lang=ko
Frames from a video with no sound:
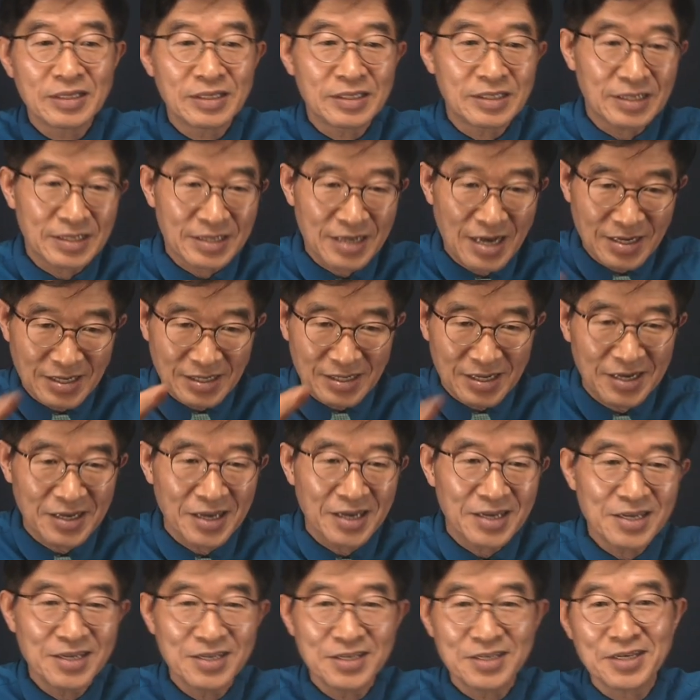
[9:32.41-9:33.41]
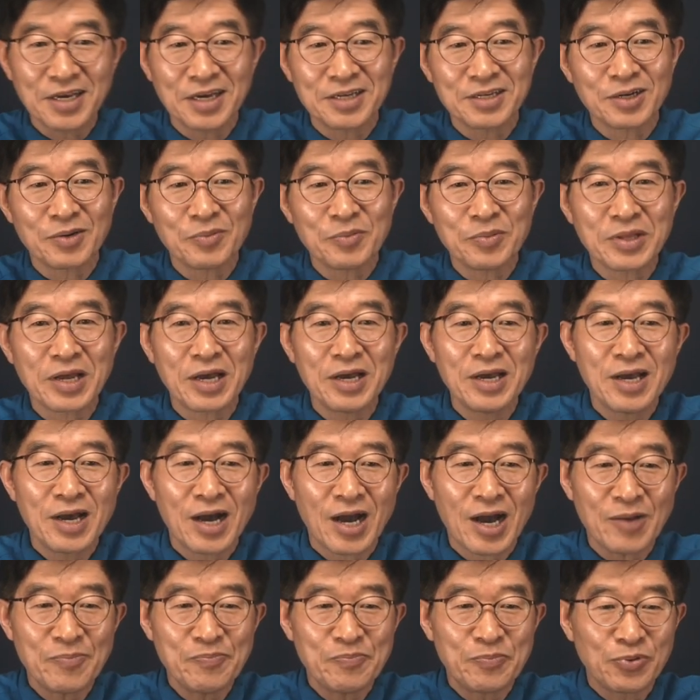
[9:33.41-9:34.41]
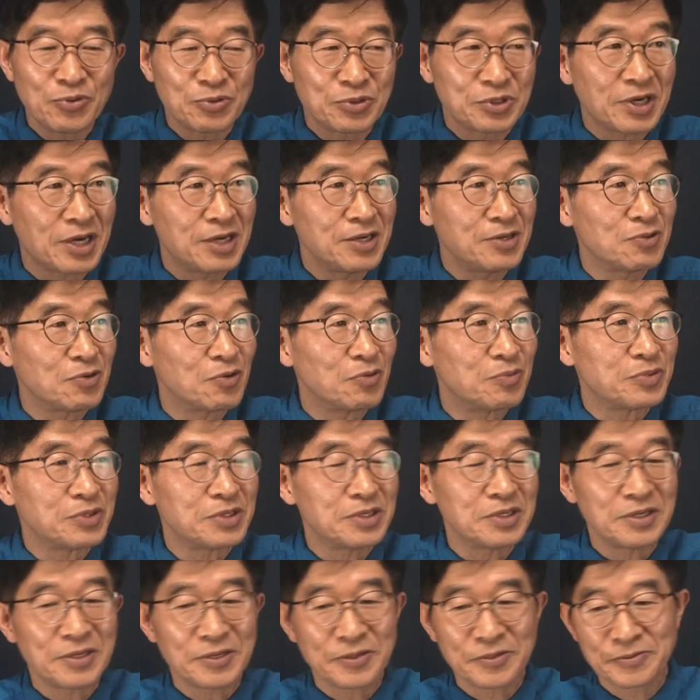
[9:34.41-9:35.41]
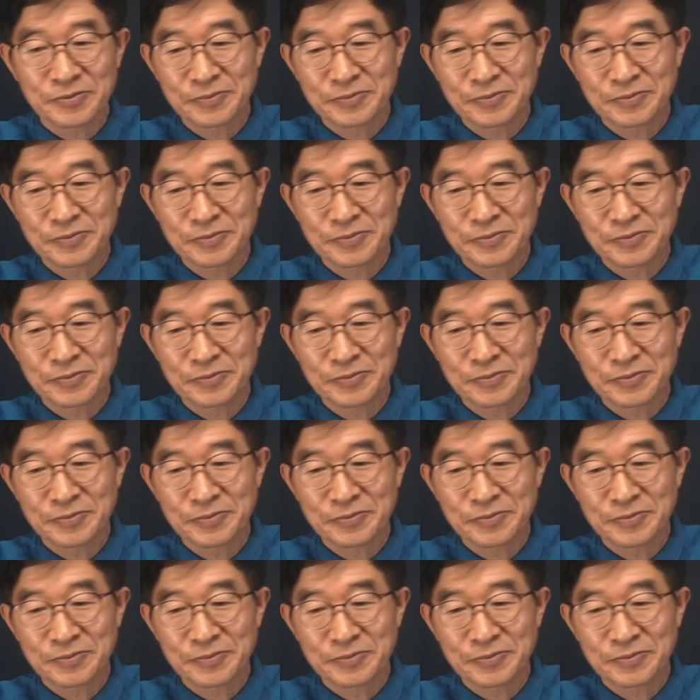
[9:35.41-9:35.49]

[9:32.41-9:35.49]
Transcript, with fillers: 정확하게 일치하는 겁니다 한 표 차이도 없이